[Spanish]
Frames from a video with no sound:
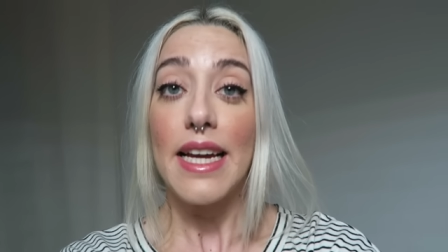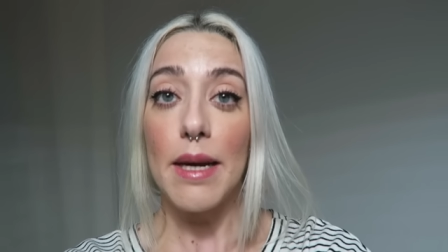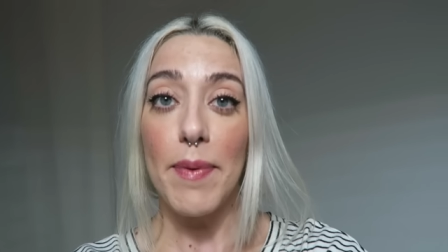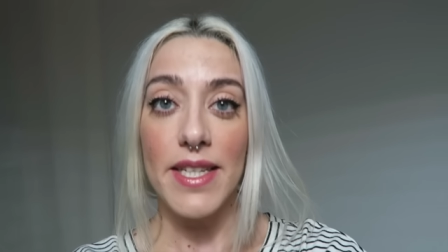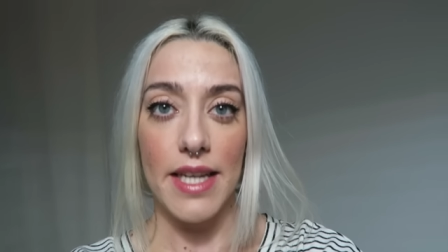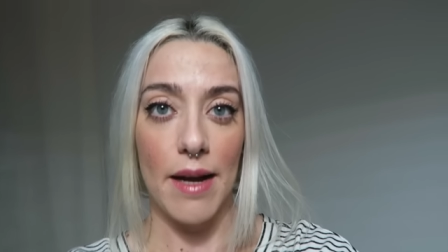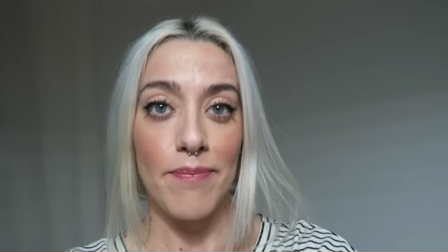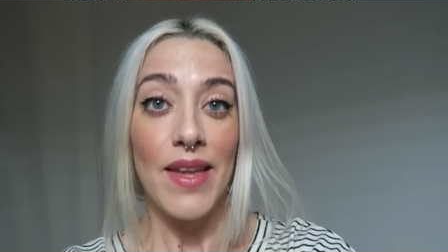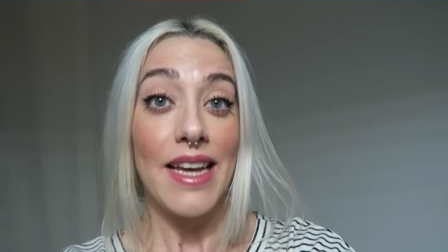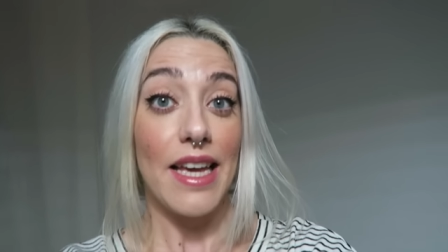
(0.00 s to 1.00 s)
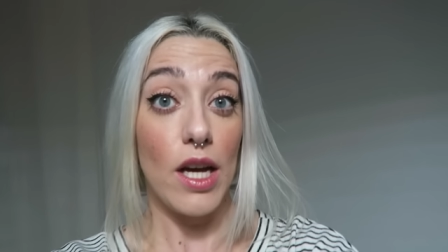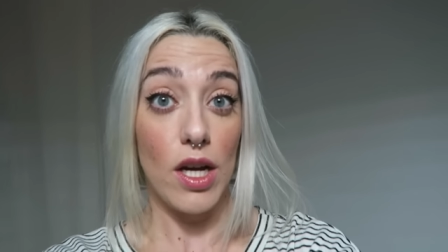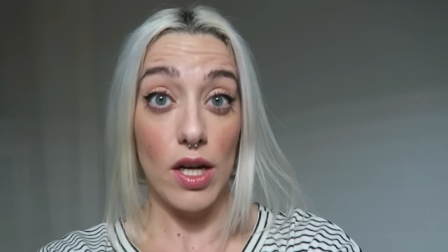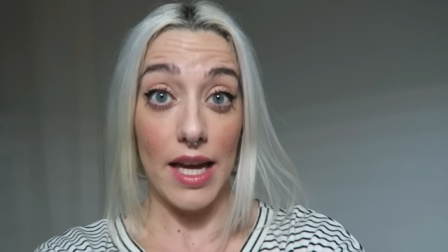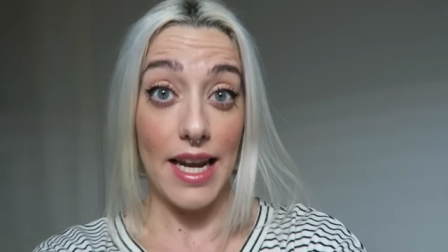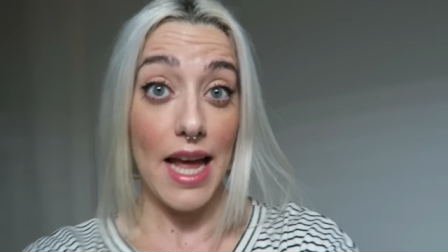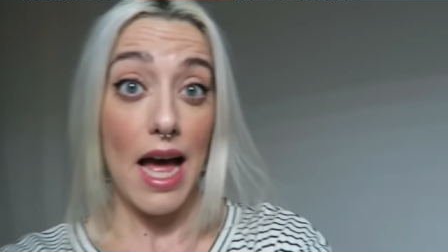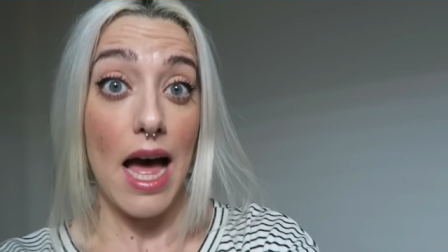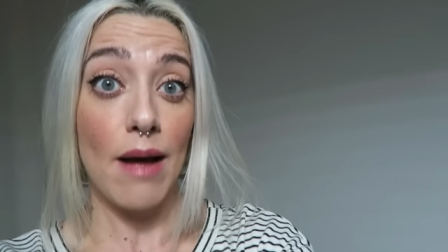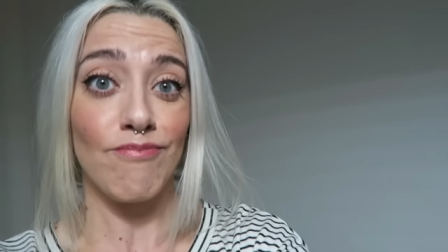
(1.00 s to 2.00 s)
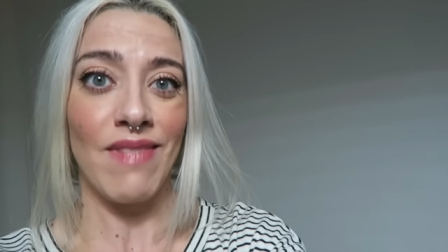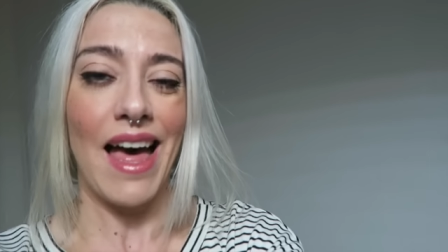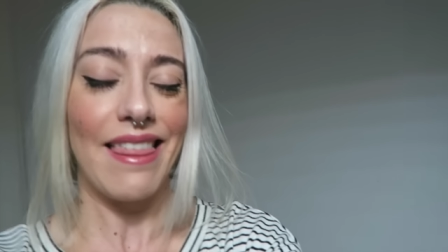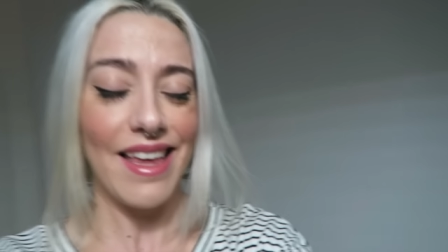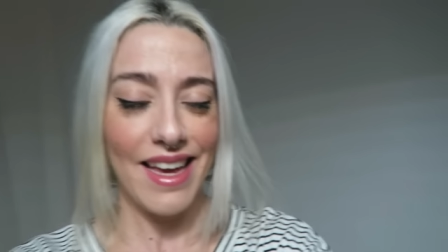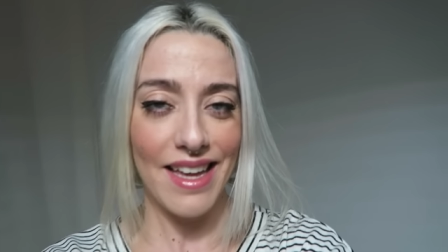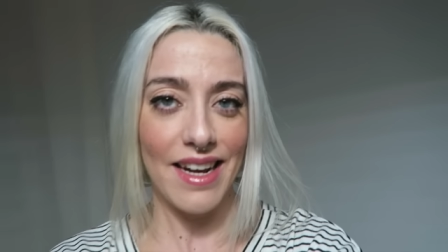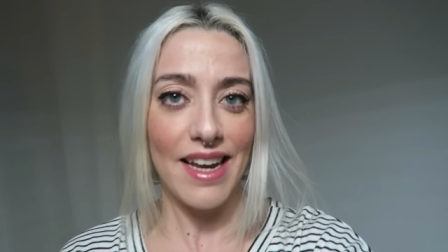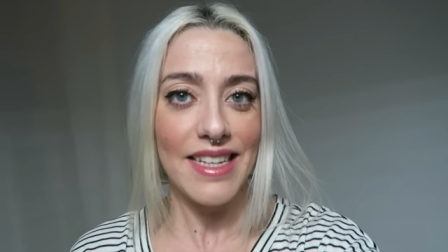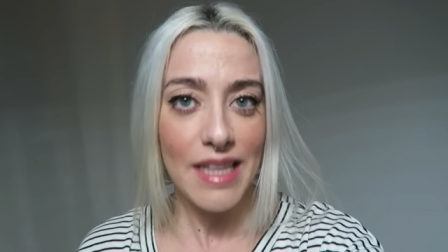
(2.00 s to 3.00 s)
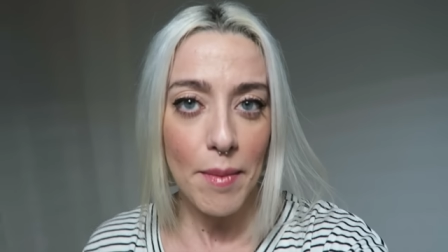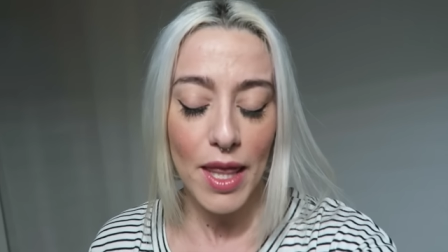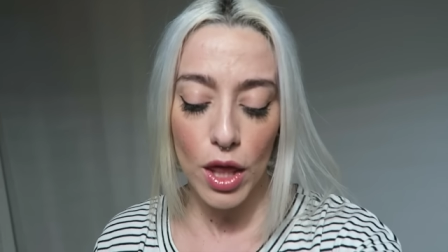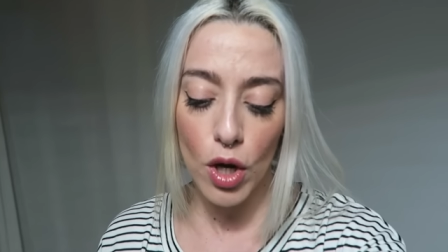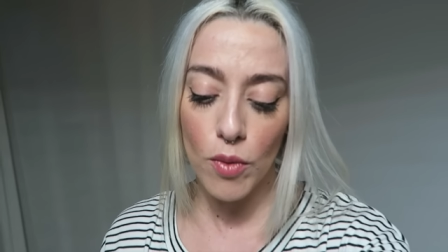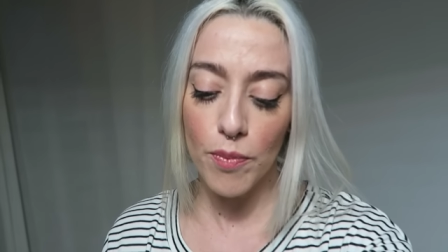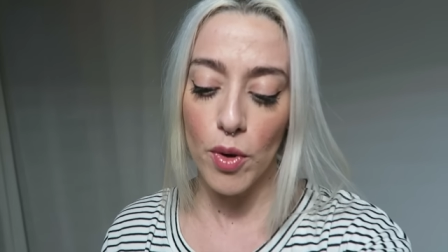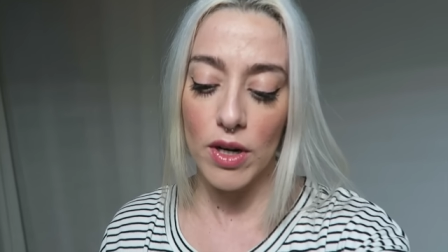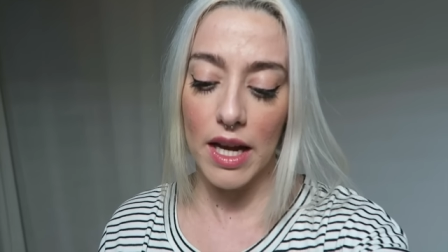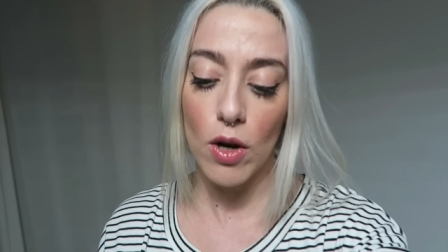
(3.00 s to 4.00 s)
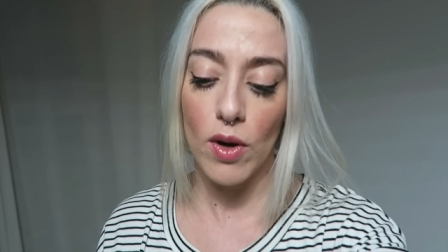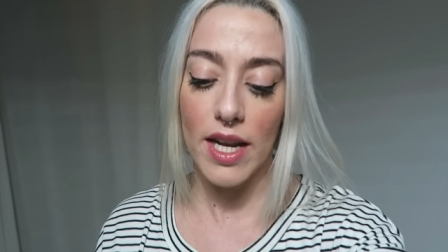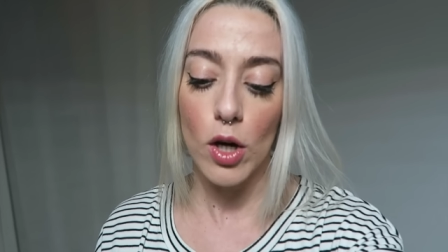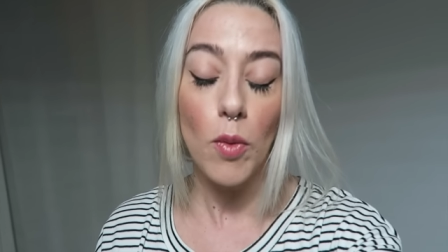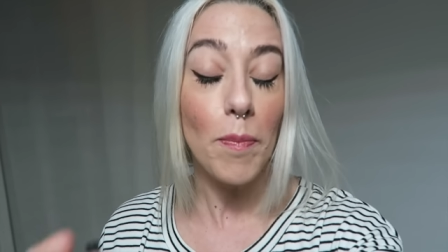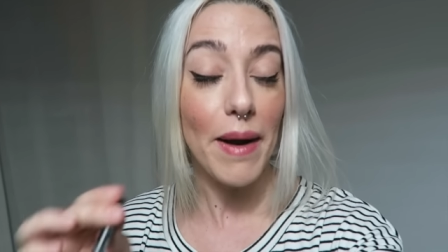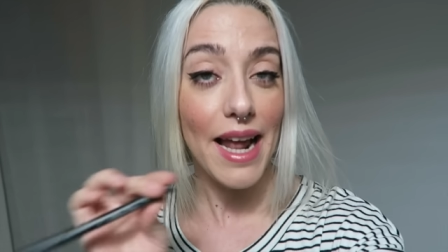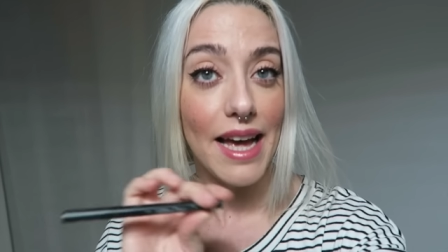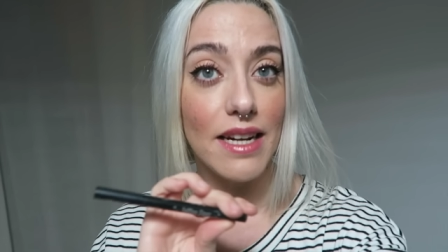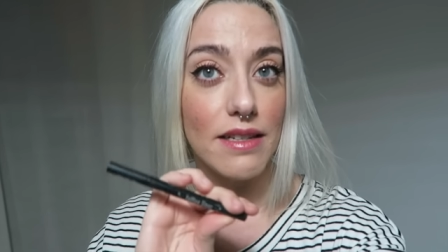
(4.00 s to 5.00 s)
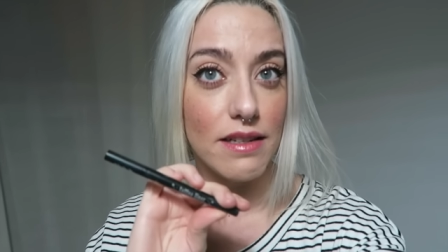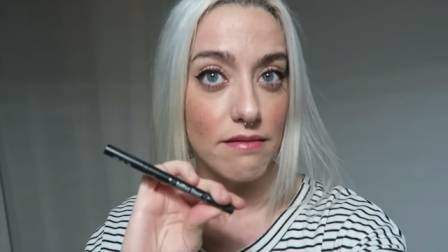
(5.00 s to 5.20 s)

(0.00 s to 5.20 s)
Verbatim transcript: ¿Qué pasa? Que quería hacer esta mención porque lo quería comparar